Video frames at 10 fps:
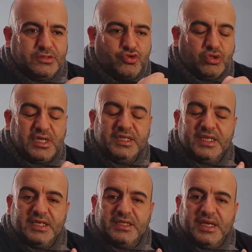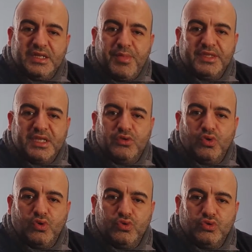çok daha derinlerde bende ne
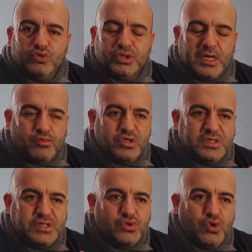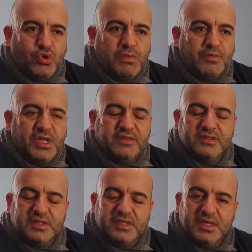olduğunu yani bu kızıyor olmamın
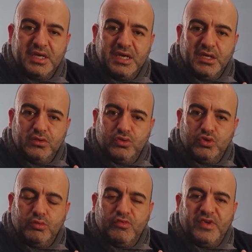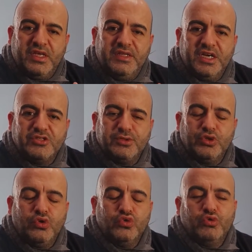altındaki duygumun ve
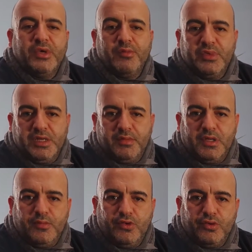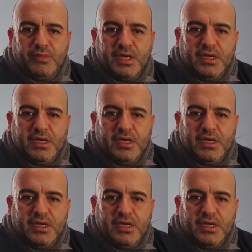ihtiyacımın ne olduğunu ben bile bilmiyorum.